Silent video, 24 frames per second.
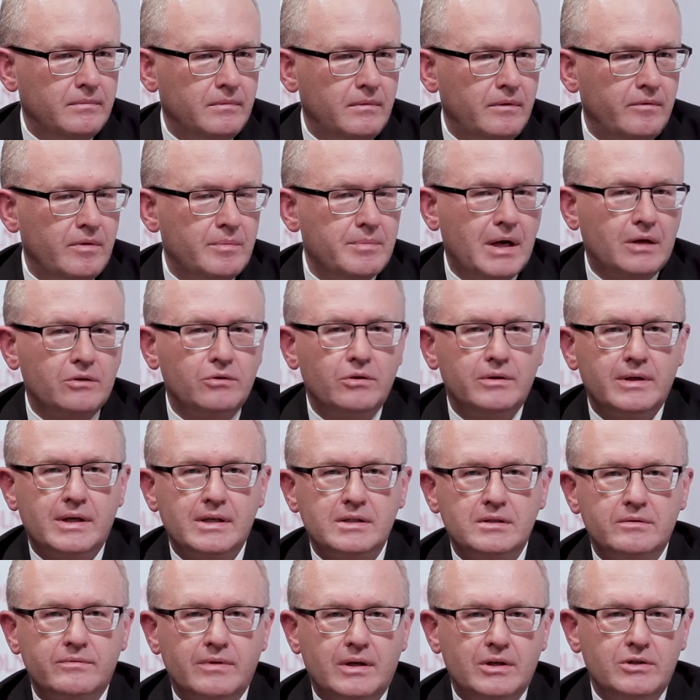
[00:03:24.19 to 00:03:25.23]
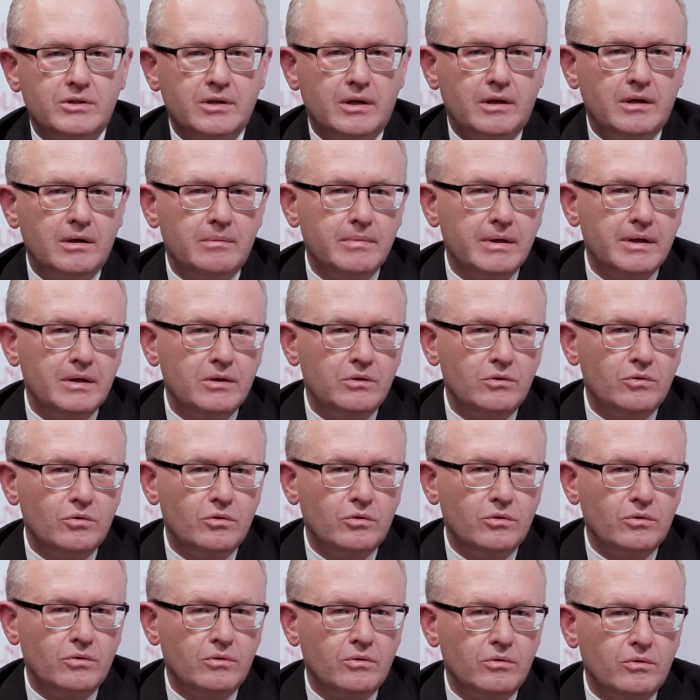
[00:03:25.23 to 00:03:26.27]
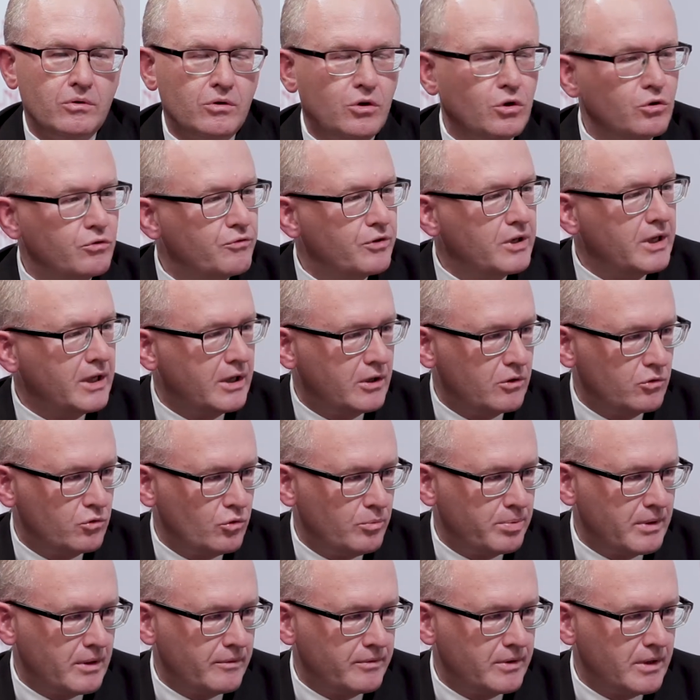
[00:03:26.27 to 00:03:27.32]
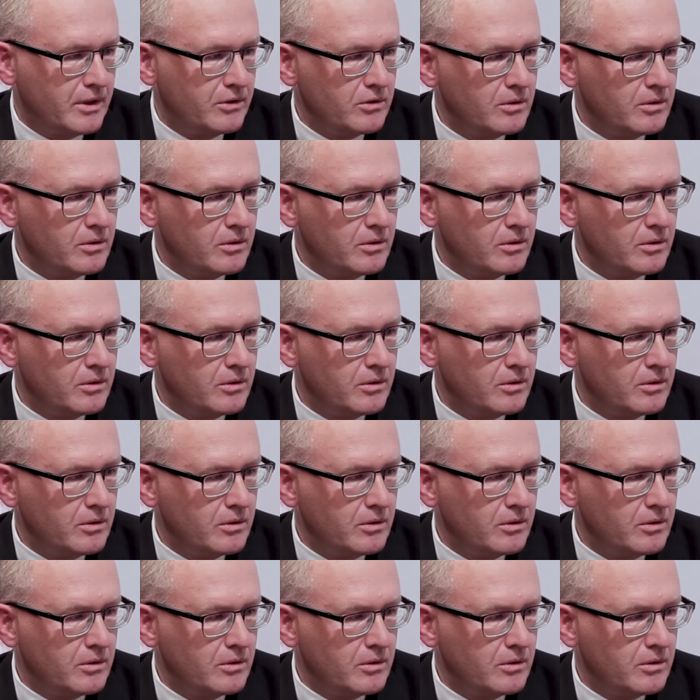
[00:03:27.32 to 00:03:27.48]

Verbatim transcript: nie wiem jak to nazwać, elementu konfliktu, prawda?